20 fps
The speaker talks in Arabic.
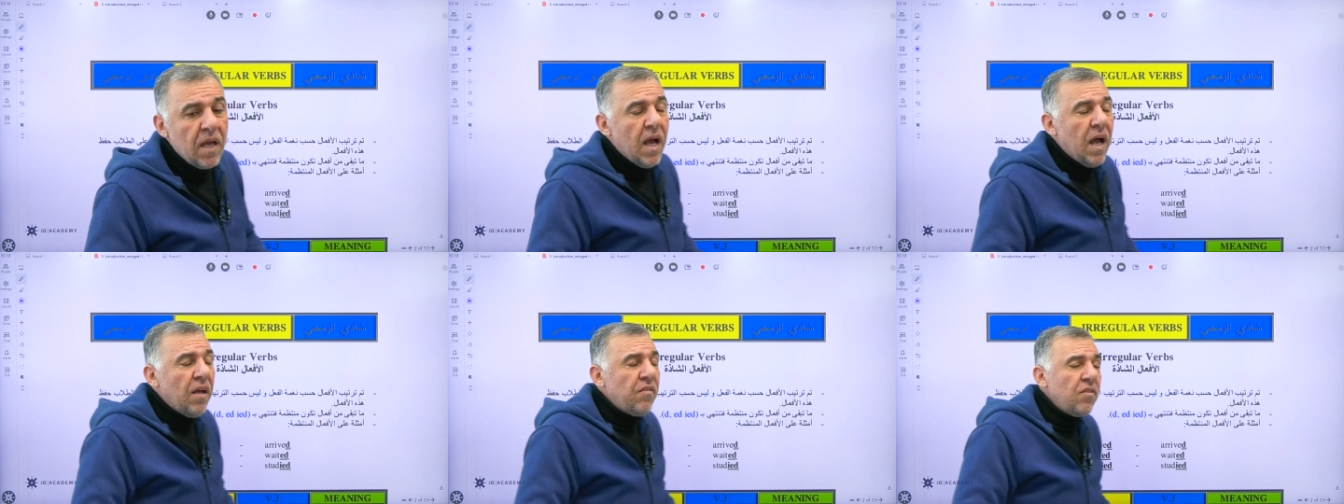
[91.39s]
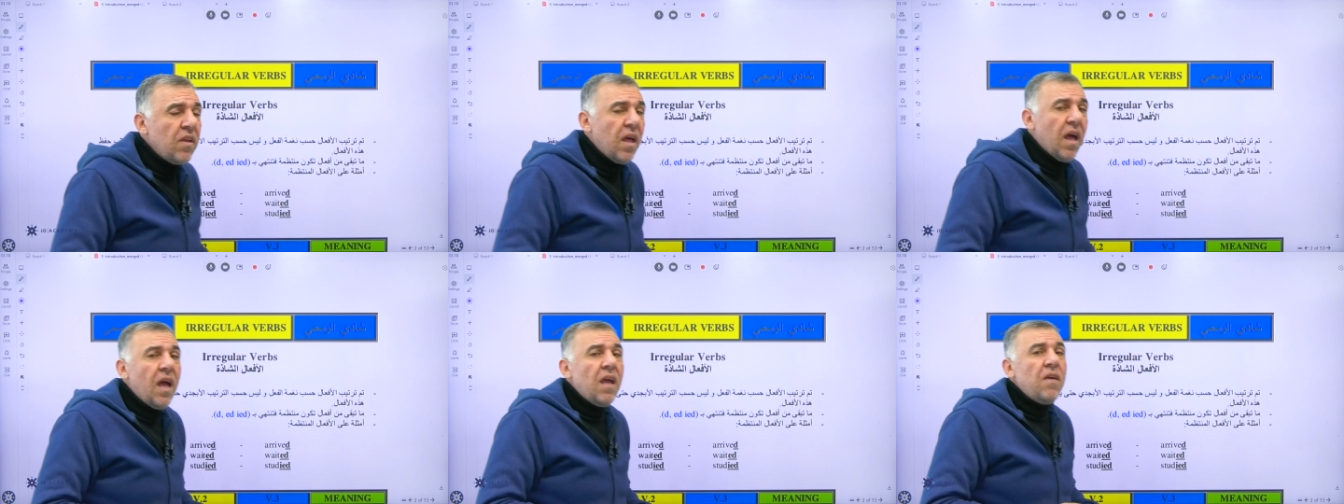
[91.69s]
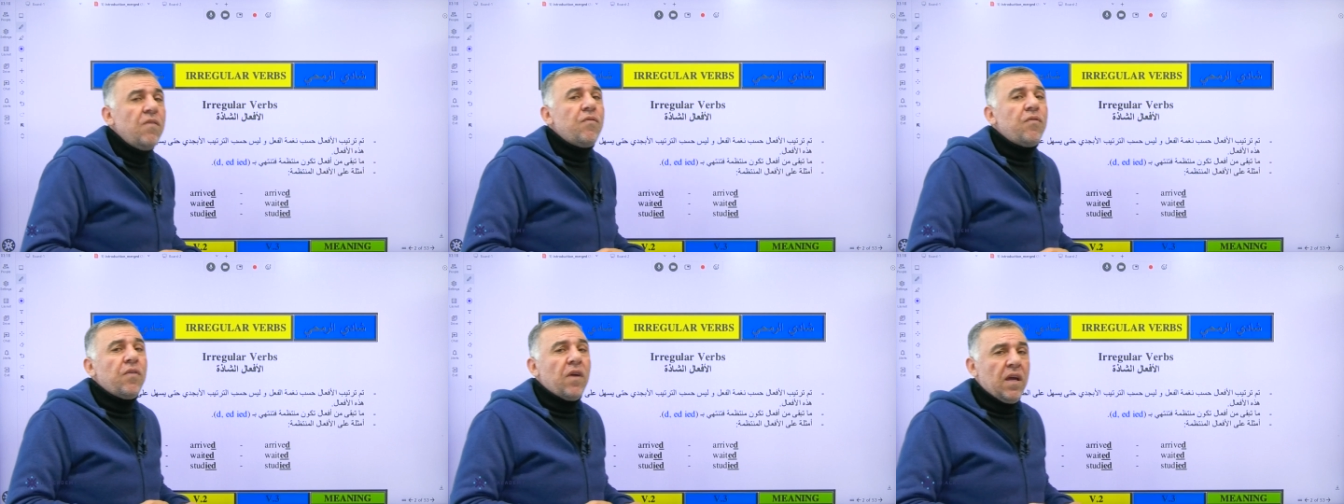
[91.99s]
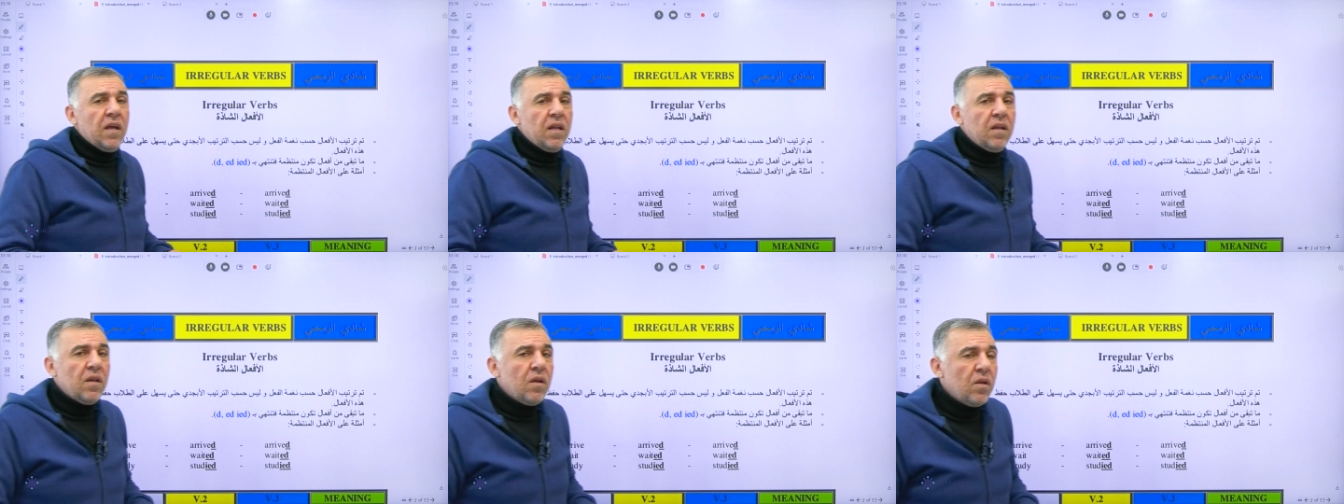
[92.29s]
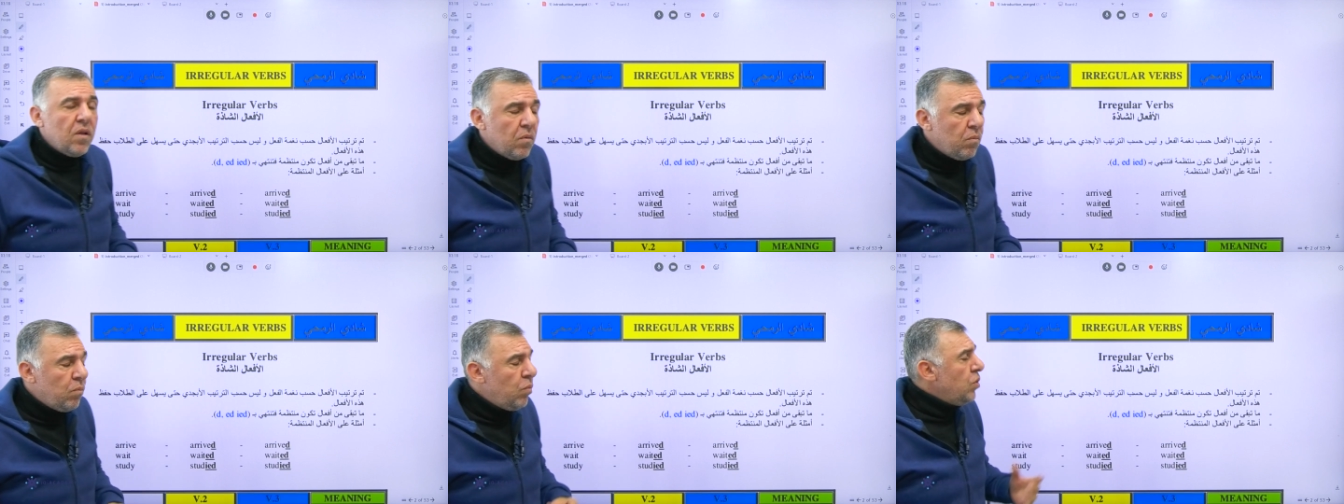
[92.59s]
هسا اي فعل
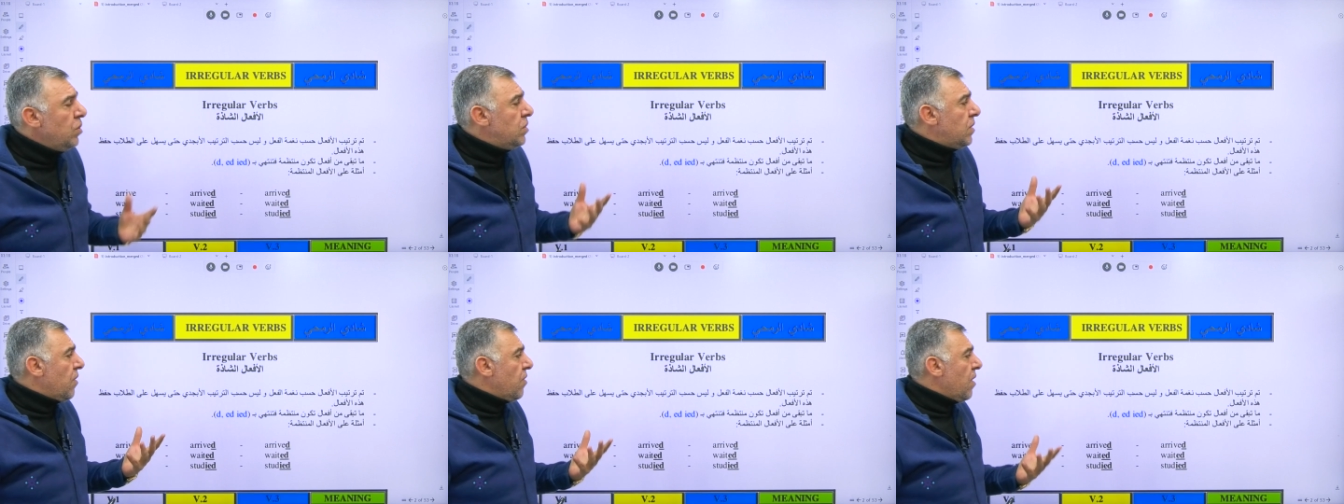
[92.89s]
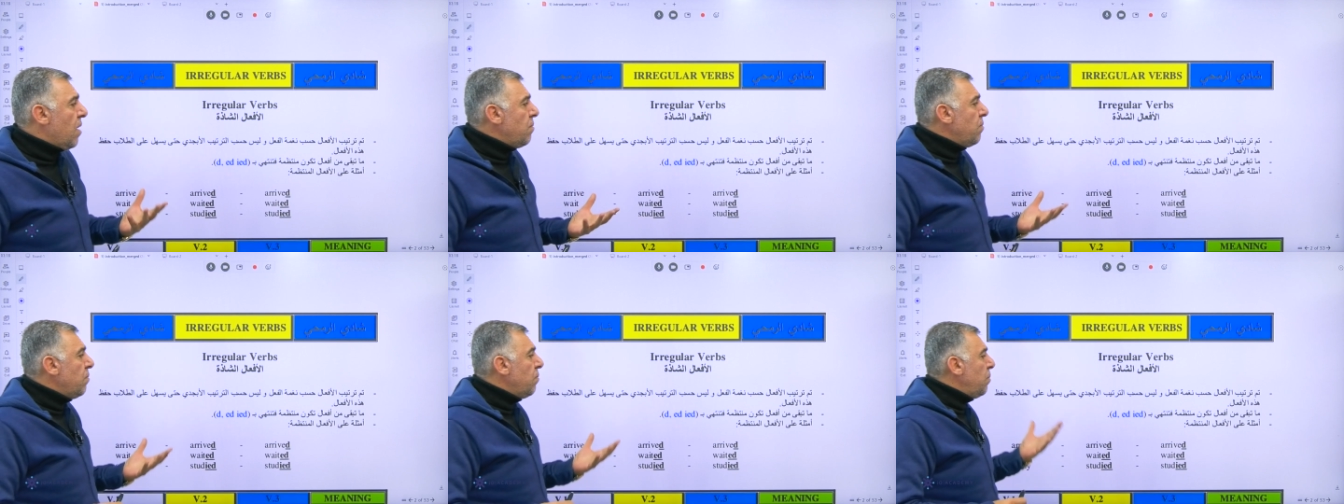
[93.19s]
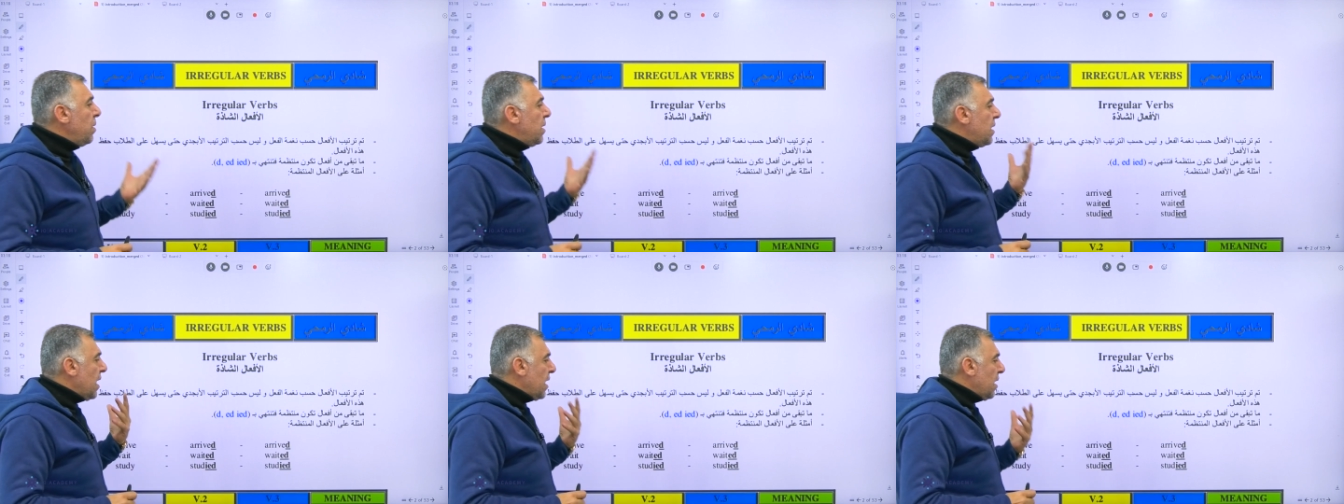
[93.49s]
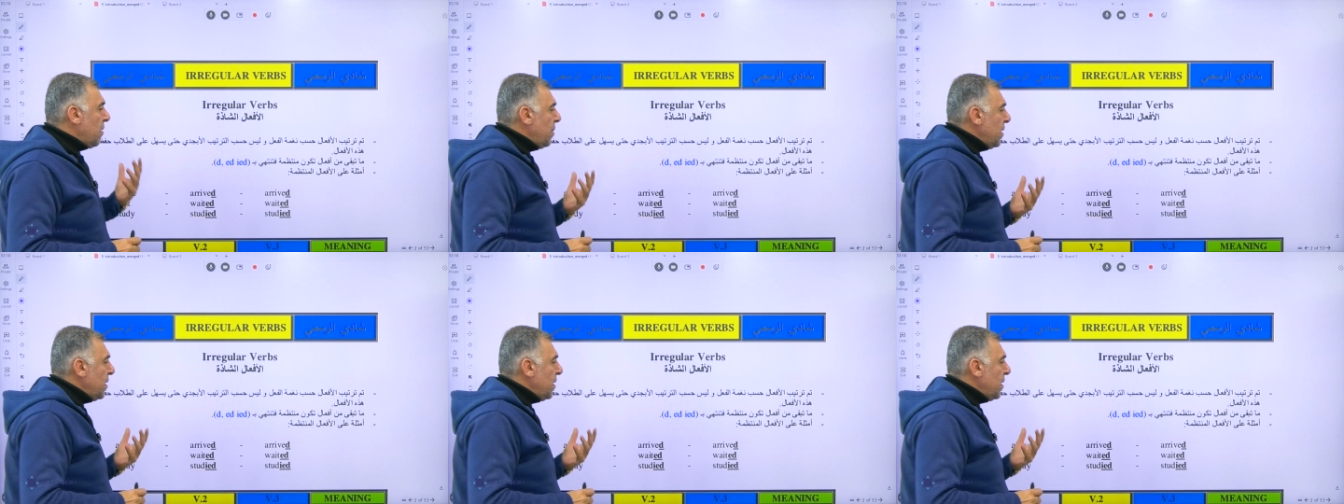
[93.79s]
منتظم بتلاقي